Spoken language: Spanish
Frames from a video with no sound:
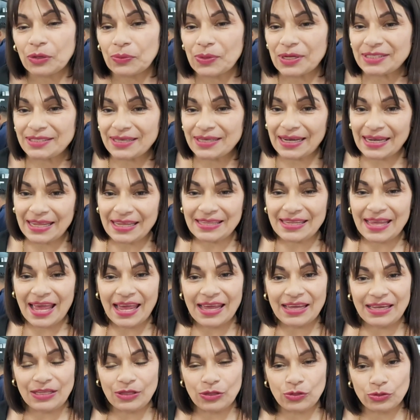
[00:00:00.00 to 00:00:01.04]
a nuestra
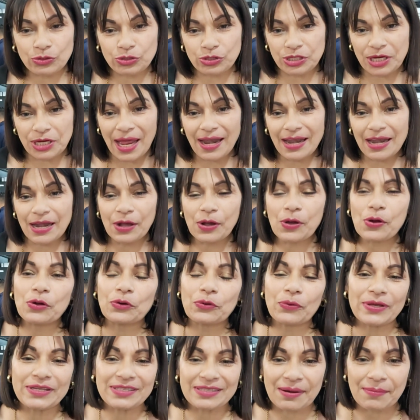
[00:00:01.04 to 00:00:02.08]
línea industrial
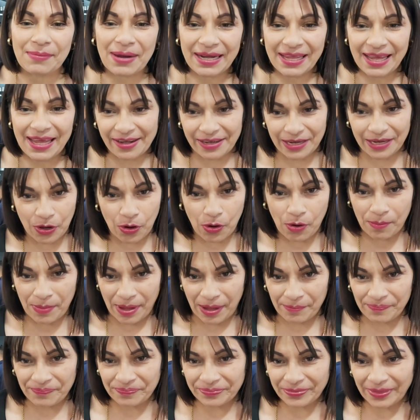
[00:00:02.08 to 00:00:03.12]
con nuestra marca
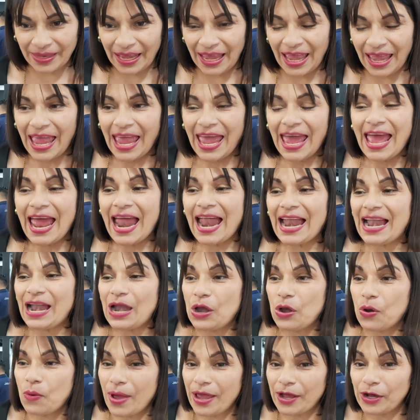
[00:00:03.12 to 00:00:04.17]
Ricoma.
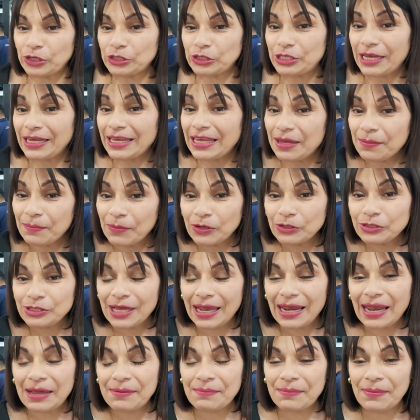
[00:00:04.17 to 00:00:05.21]
Luego seguimos a las